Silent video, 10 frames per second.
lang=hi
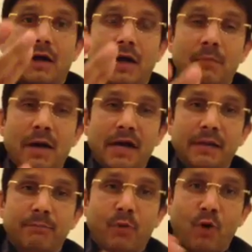
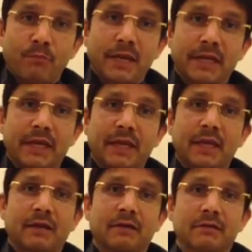हमारे बॉम्बे के
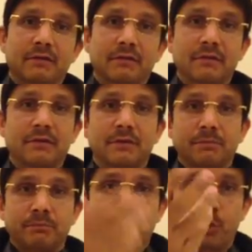
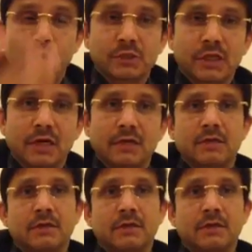प्रोड्यूसर